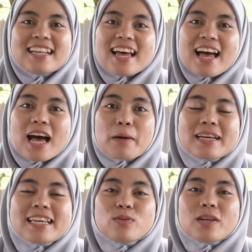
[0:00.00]
Nah,
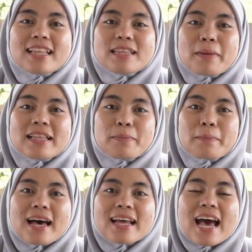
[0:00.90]
begitulah
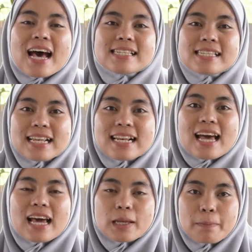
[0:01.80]
teman-teman hasil
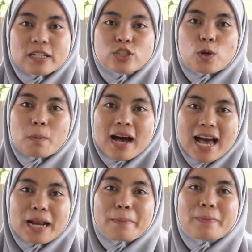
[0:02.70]
dari percobaan